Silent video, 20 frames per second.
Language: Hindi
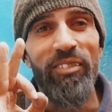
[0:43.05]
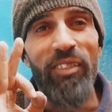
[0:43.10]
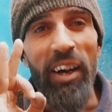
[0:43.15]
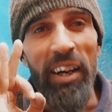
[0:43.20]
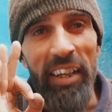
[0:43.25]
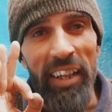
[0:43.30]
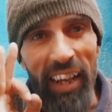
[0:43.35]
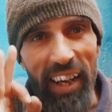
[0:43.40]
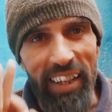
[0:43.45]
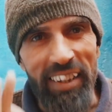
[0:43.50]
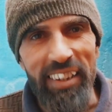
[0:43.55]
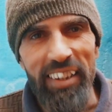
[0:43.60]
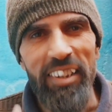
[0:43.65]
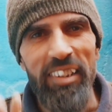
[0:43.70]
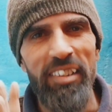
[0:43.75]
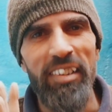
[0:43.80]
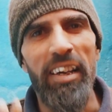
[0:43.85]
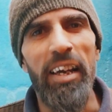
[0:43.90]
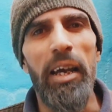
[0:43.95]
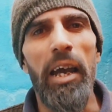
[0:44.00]
180
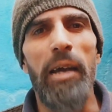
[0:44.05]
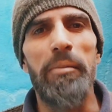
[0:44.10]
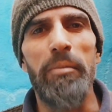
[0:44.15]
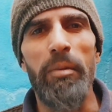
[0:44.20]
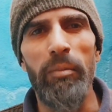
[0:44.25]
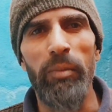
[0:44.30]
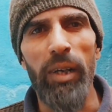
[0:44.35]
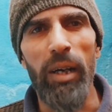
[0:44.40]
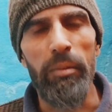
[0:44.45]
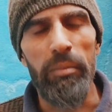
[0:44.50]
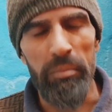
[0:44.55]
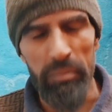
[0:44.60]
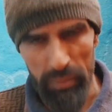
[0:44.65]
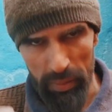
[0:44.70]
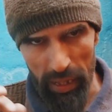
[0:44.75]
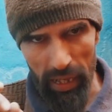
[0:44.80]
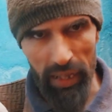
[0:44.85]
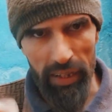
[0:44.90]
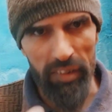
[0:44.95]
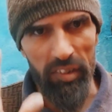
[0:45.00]
एटी mm का
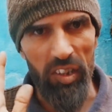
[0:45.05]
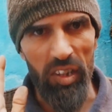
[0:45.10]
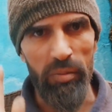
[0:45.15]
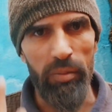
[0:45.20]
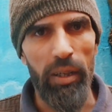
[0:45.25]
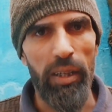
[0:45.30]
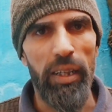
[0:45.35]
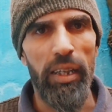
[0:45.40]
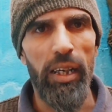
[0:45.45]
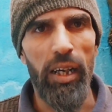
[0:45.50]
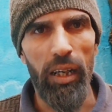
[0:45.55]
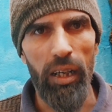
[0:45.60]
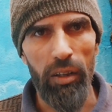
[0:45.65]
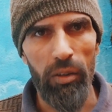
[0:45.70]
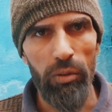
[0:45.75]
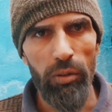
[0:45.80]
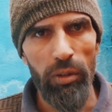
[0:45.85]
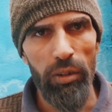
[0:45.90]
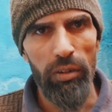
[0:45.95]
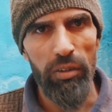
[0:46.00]
ब्लेड इस्तेमाल किया
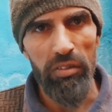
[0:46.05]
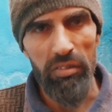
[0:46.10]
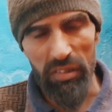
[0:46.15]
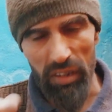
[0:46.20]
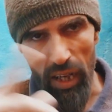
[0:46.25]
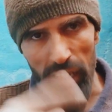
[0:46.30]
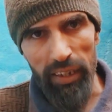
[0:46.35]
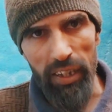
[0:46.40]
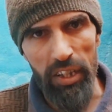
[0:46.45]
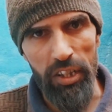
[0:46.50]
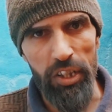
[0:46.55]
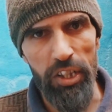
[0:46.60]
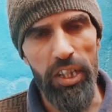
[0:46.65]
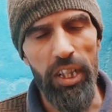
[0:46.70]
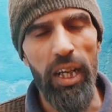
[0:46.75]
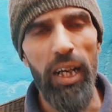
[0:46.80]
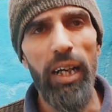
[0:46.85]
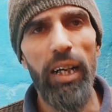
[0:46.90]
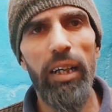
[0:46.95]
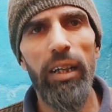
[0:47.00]
करो सात
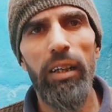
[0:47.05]
इंची का